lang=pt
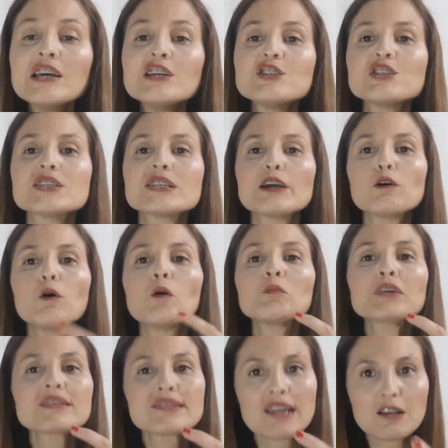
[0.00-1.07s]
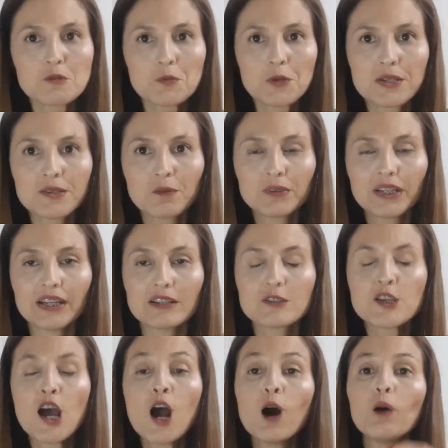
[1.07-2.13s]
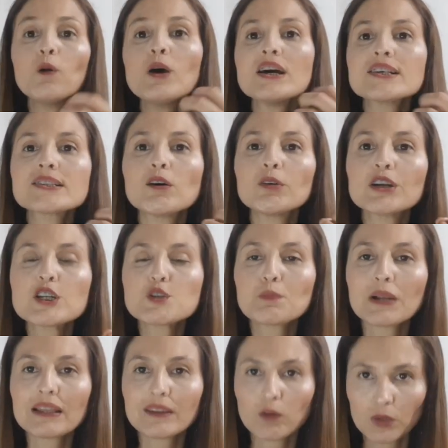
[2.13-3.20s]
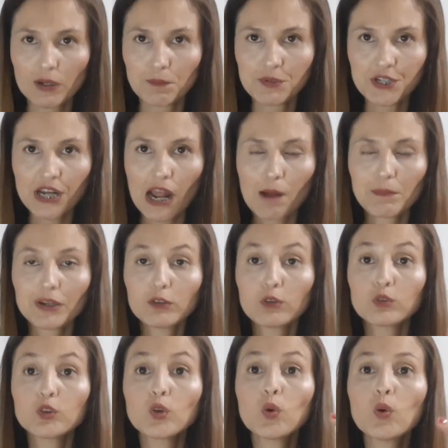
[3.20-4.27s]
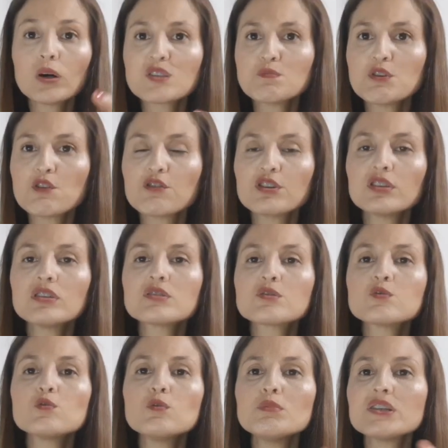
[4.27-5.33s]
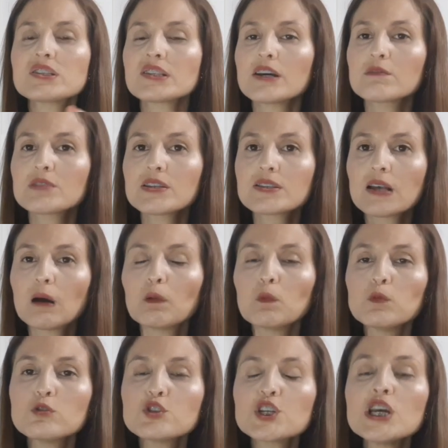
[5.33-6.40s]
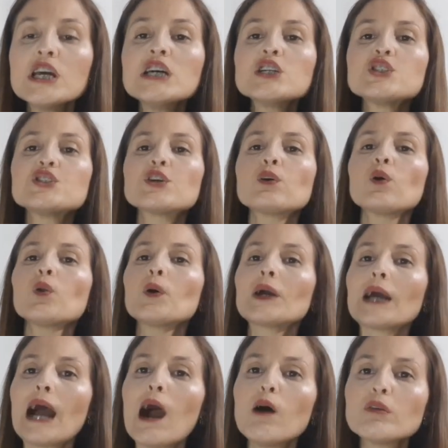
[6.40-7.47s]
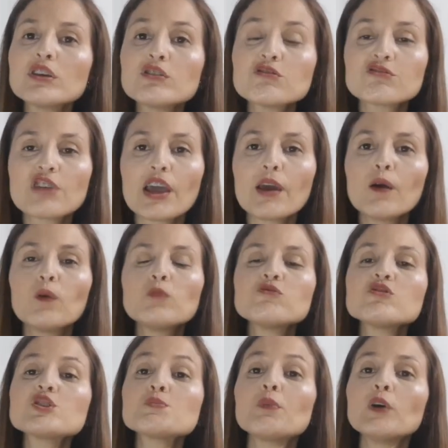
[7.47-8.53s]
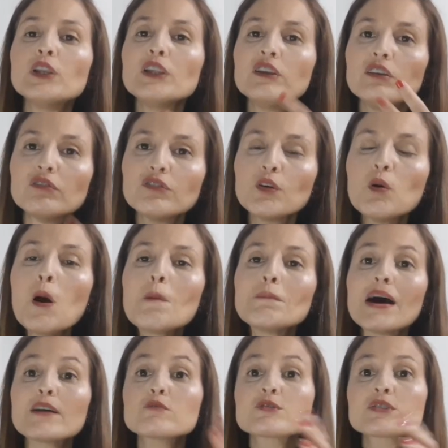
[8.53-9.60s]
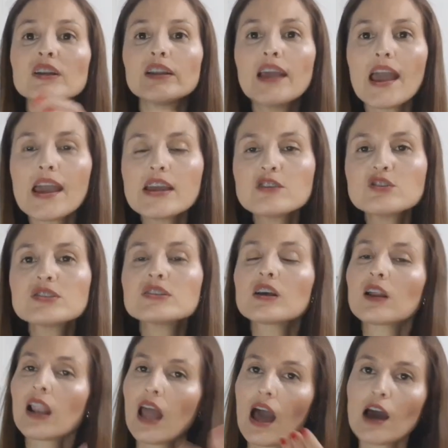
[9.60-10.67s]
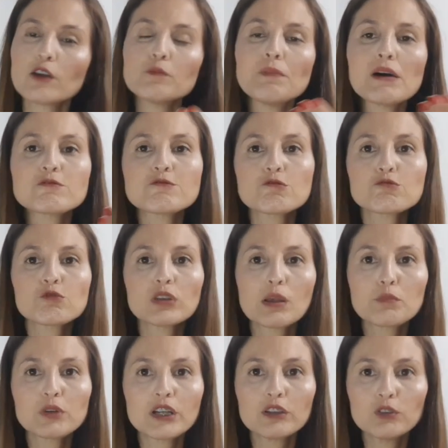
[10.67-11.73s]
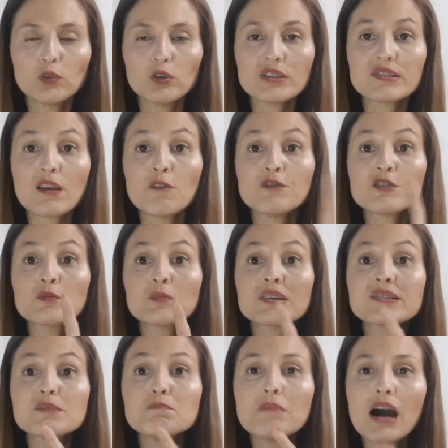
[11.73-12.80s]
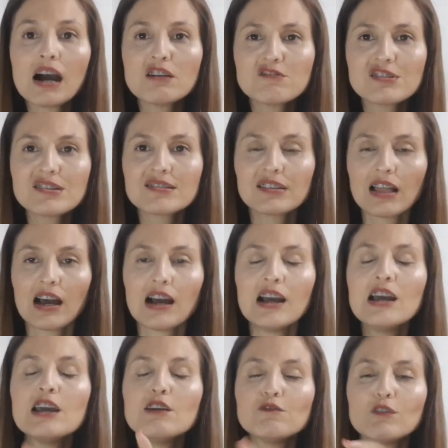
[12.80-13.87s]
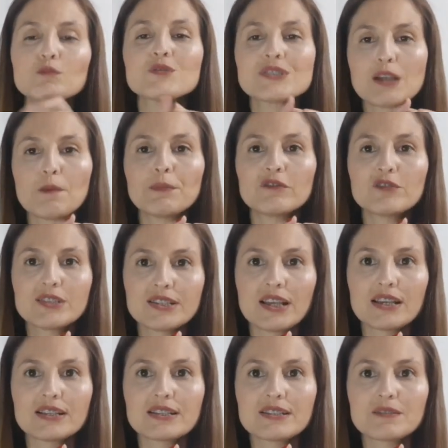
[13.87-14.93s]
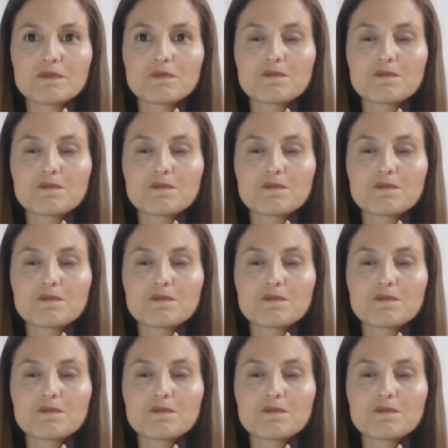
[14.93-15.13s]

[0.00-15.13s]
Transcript: dizer como que está a situação deles. O restaurante Pratão Capixaba adotou as medidas do Ministério da Saúde de colocar álcool em gel disponível para os clientes e, claro, para os seus colaboradores. Eu fiz umas imagens lá e vou mostrar para vocês.